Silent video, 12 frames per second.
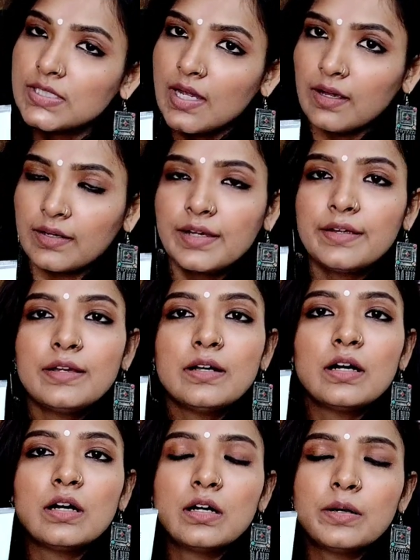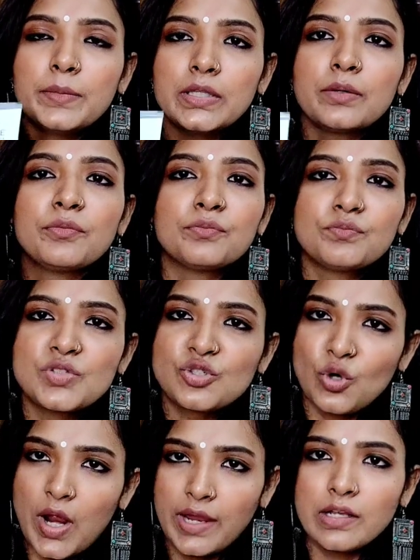जाके मतलब
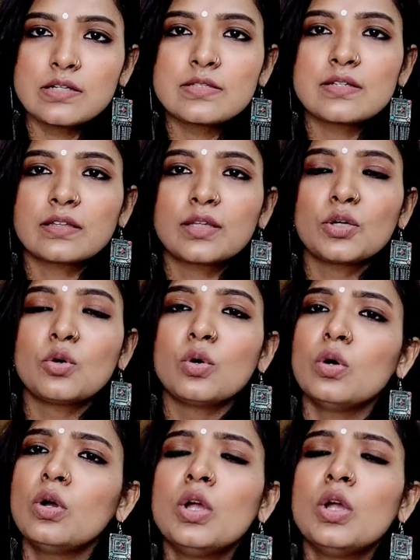ट्राई कर सकते हो